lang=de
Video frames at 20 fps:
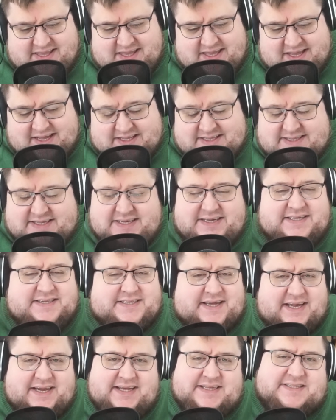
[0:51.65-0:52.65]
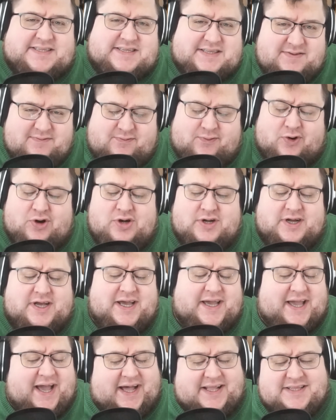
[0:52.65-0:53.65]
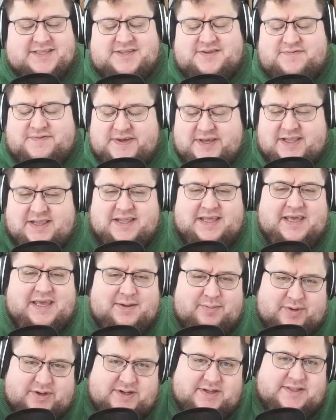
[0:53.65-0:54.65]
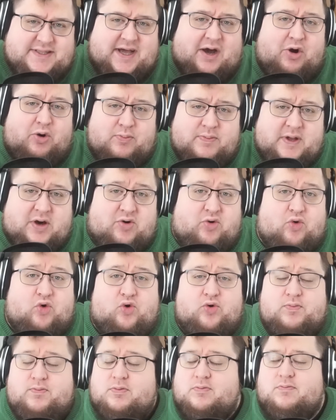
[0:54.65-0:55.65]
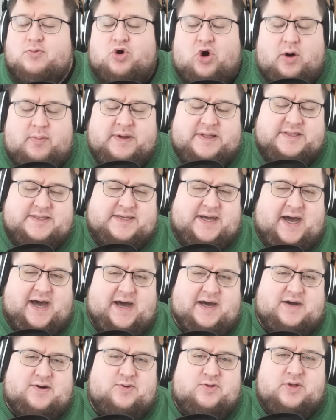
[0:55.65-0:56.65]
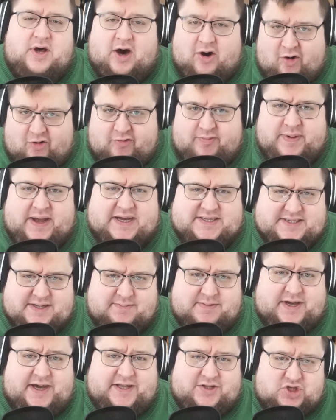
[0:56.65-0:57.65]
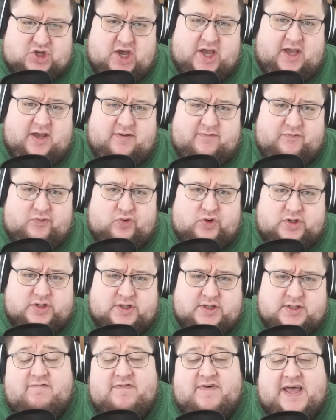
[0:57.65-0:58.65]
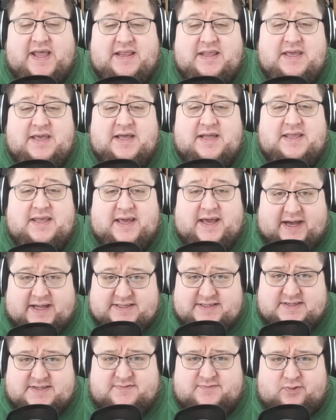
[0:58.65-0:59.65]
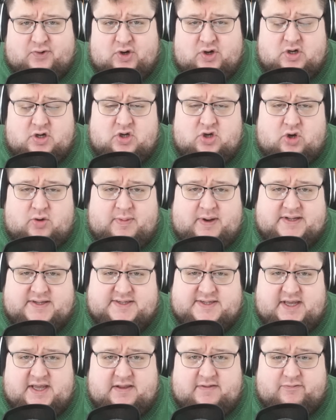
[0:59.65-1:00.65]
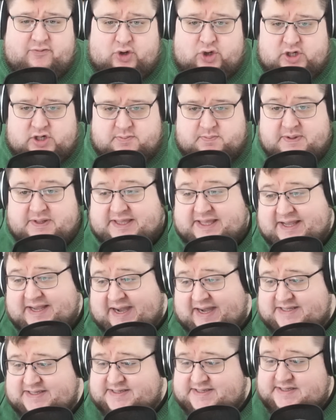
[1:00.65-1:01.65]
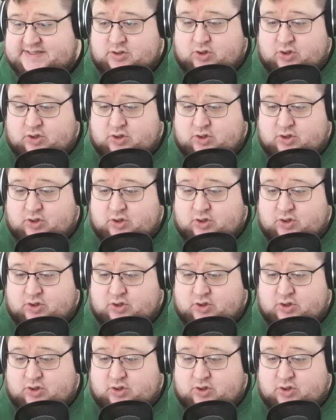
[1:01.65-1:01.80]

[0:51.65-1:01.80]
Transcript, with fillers: ihr dieser letzten Folge ganz viel Liebe, Daumen nach oben, Kommentare und Aufmerksamkeit schenken würdet. Wenn ihr die ganze Folge nochmal sehen wollt, mit den ganzen